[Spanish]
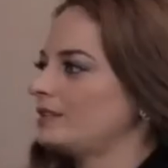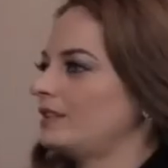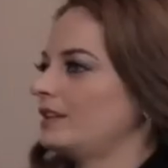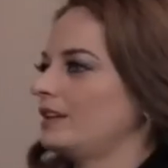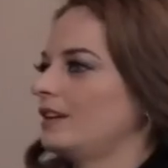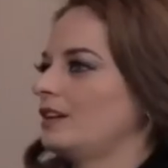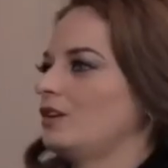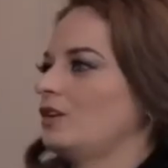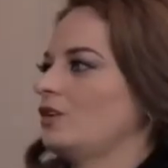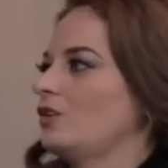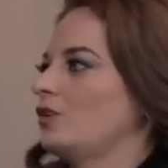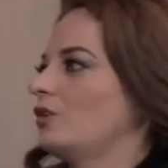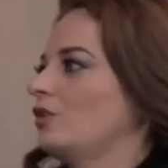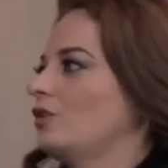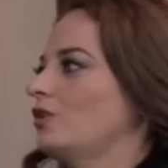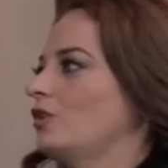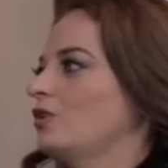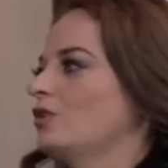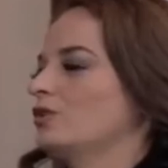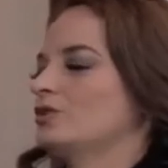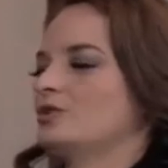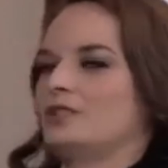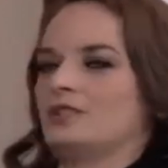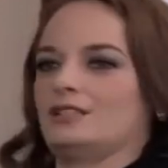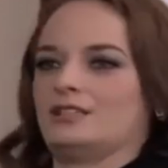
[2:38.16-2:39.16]
parece que no
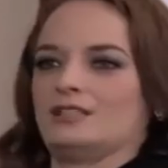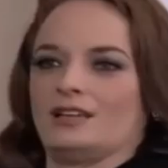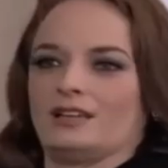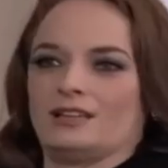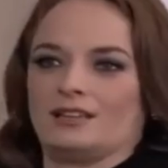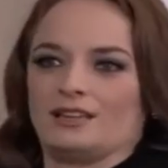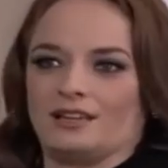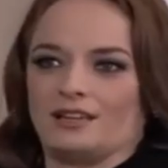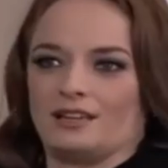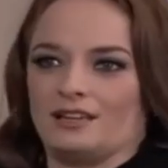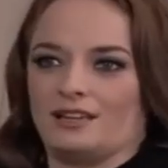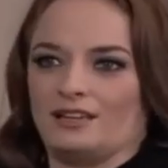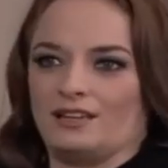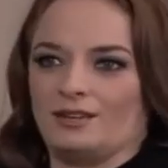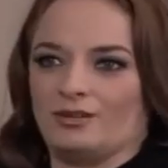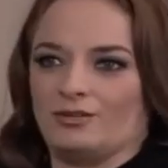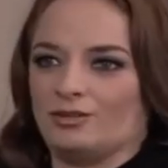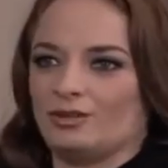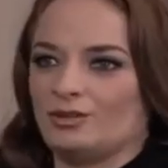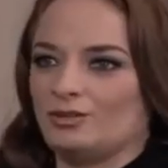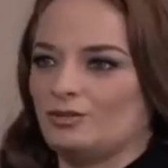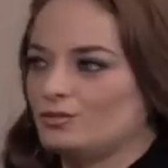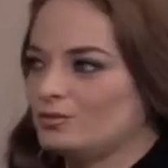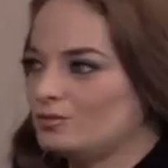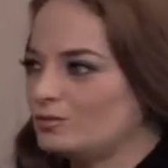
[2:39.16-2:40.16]
conoces a
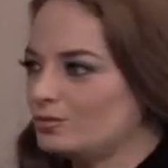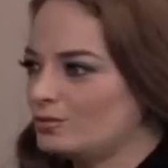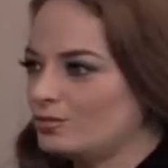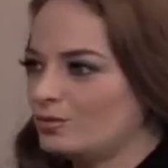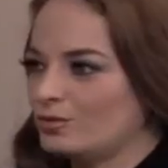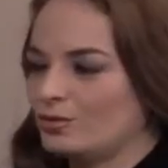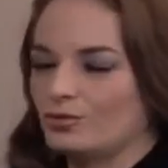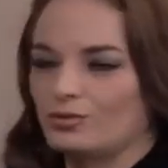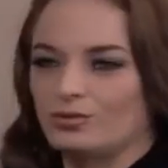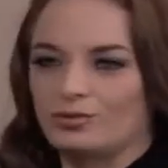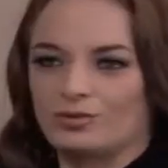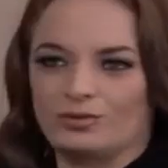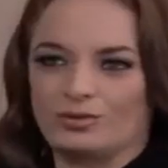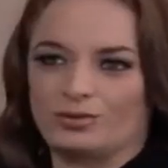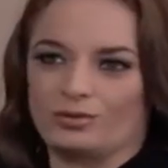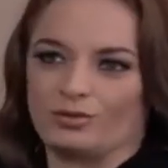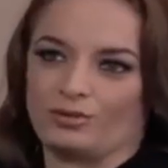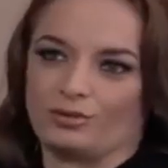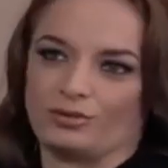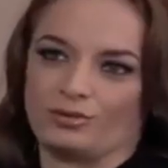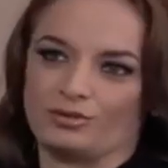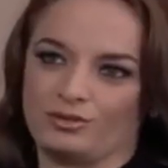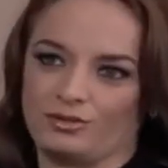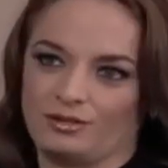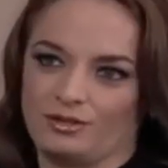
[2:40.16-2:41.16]
Darío. Es un
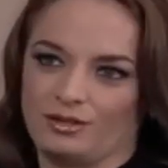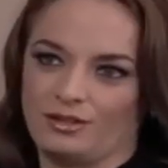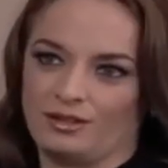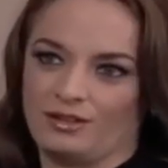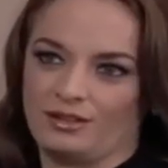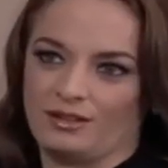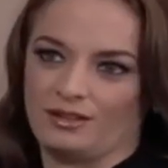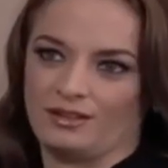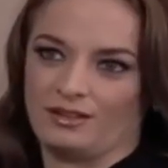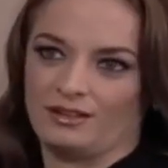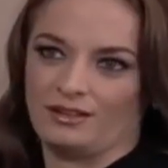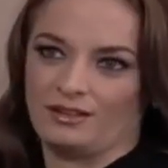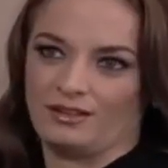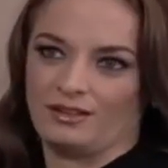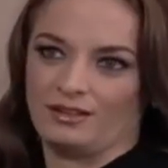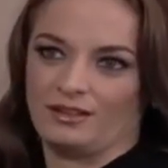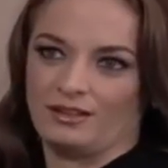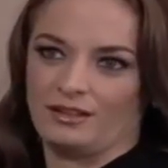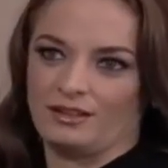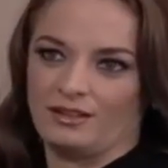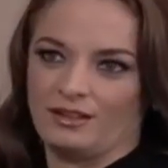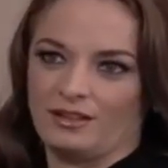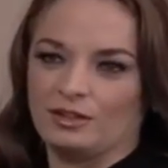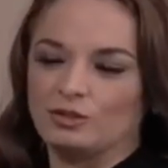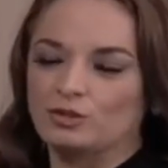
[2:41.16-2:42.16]
tonto.
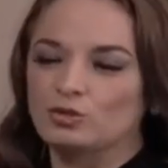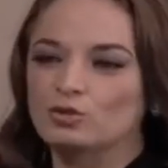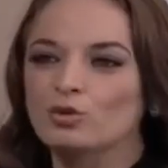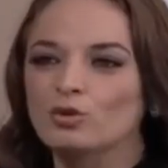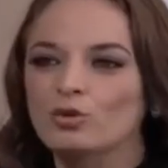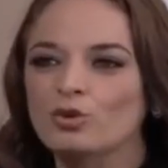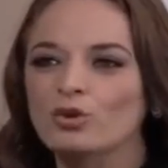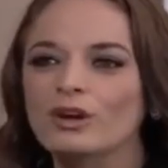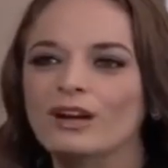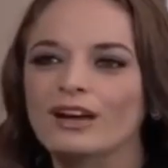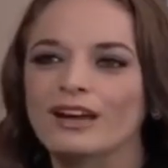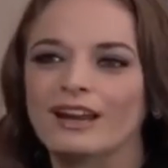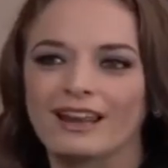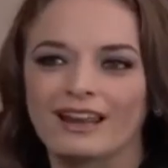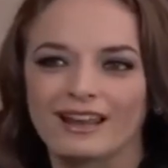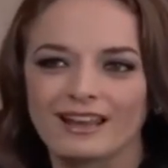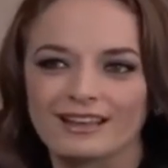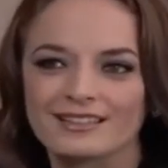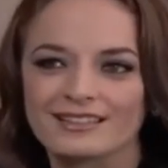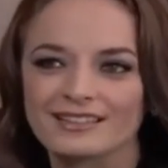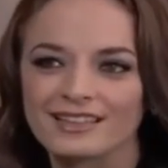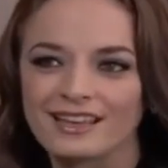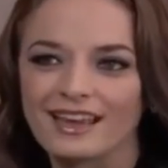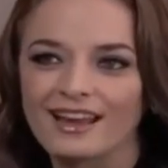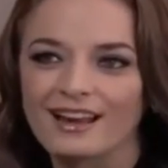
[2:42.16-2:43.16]
¿Tú
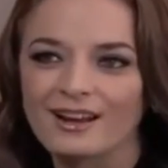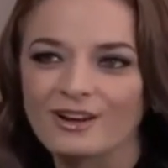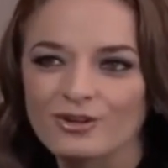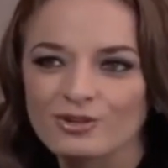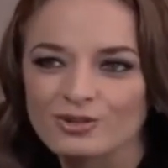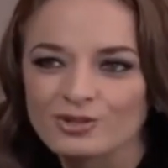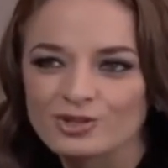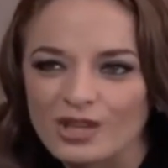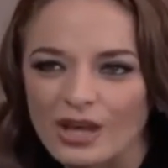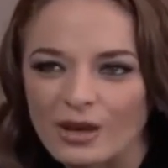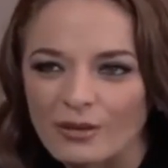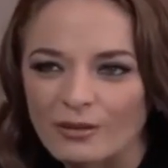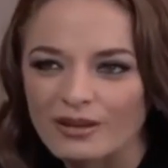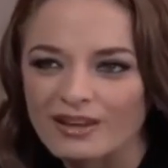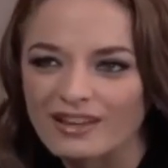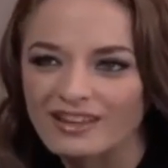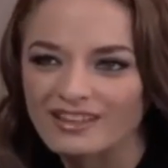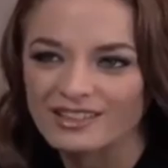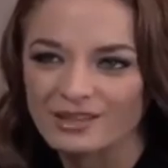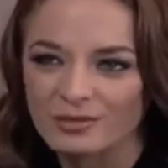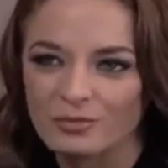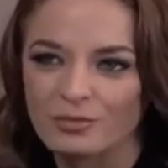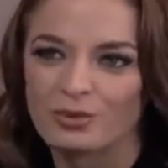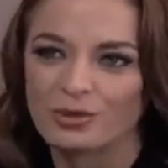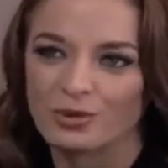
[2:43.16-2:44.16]
crees que él no sabe
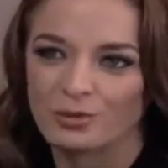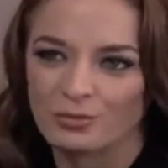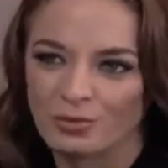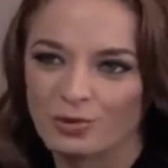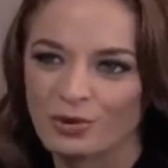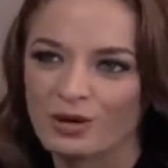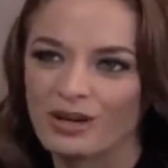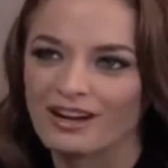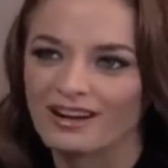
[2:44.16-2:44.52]
qué tipo de